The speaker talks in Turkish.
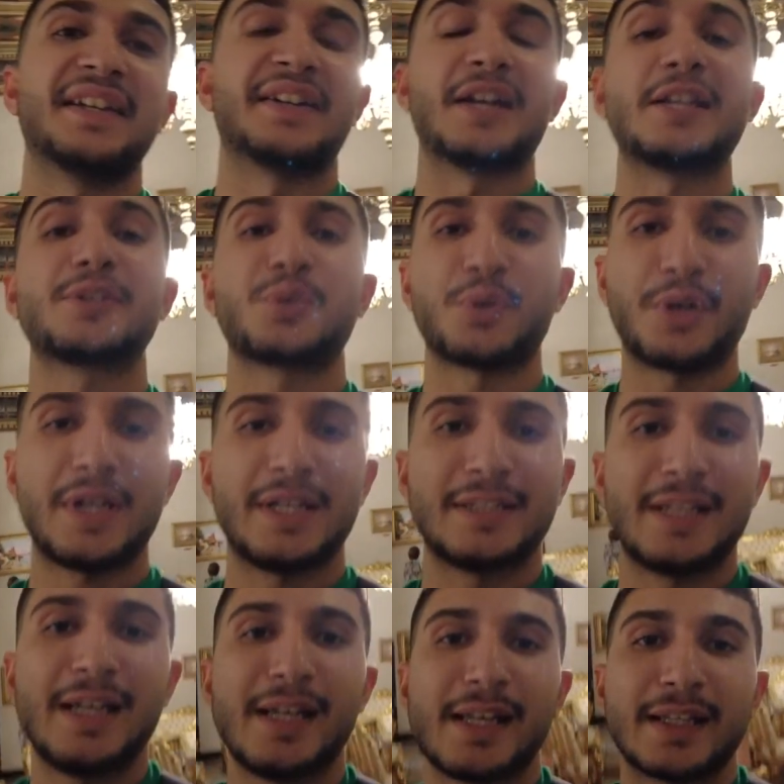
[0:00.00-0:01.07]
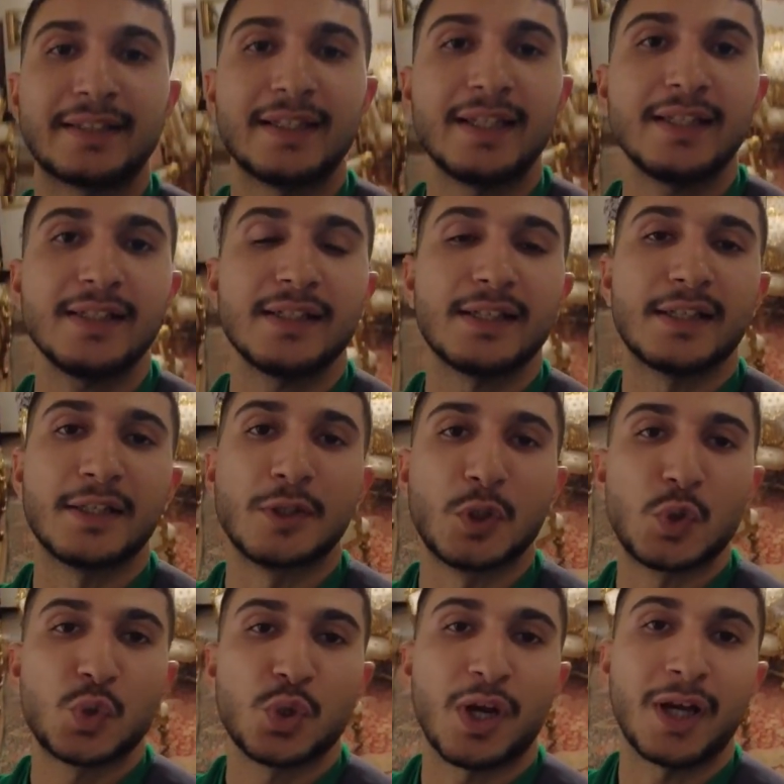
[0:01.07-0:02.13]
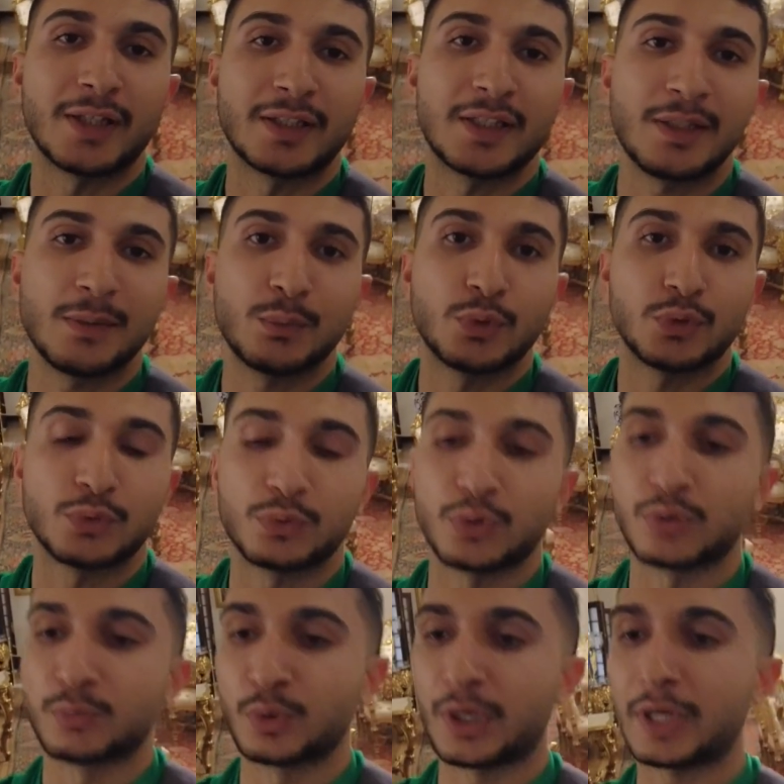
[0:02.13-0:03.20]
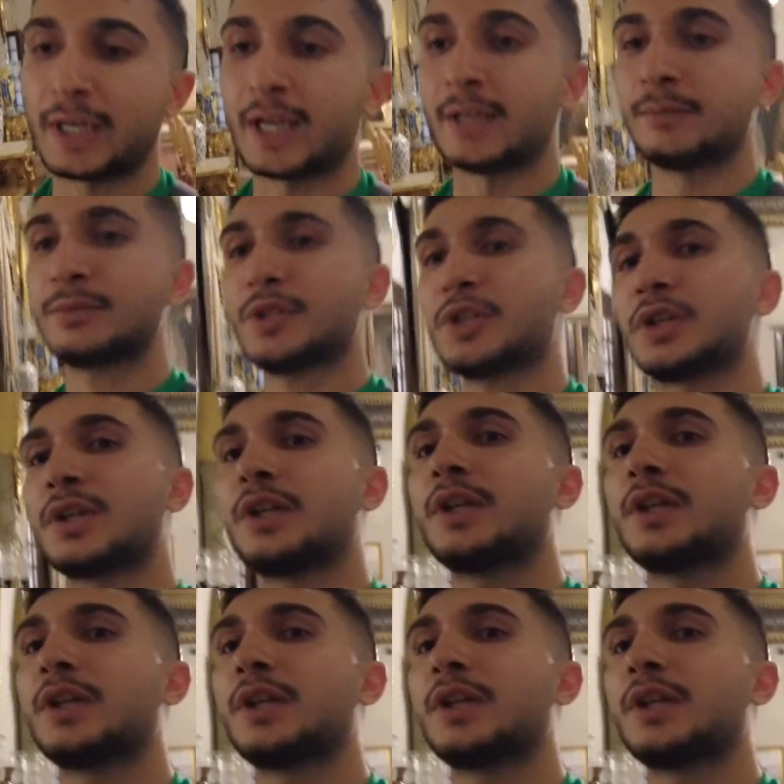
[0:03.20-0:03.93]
restore edilerekten e, şu anki bu durumuna gelmiş.